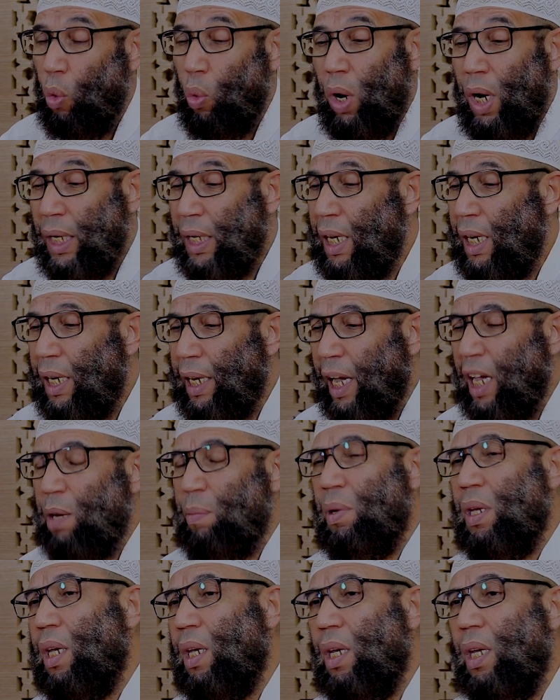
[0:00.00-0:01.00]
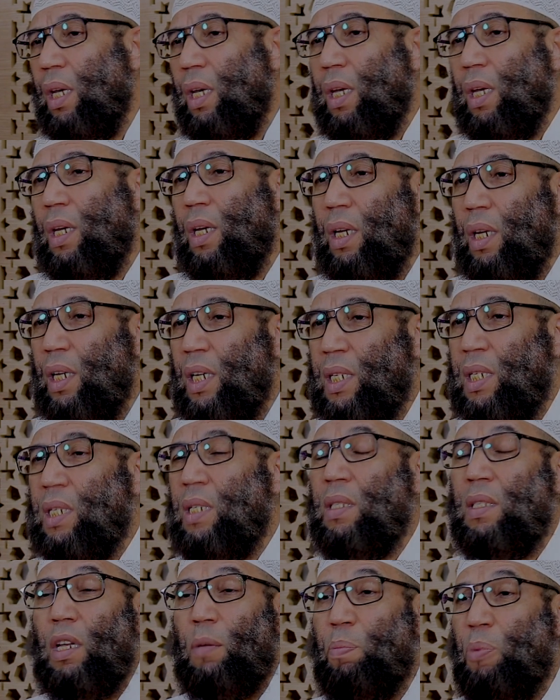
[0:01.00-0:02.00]
ولكن الغيب
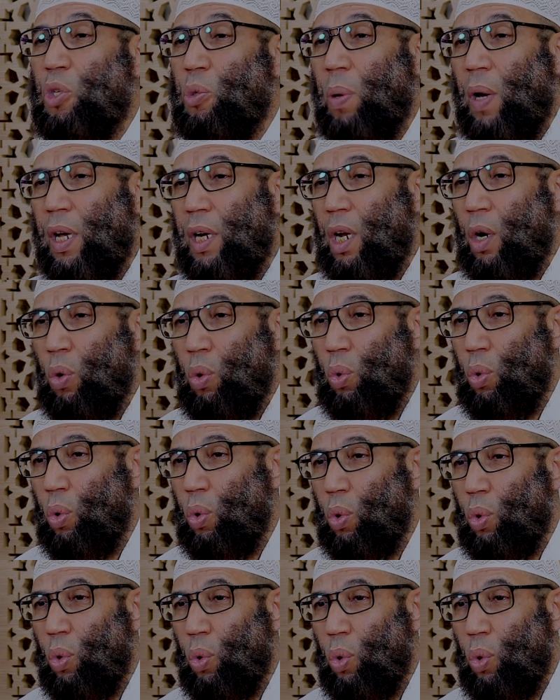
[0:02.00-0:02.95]
يسنت ربي سبحانه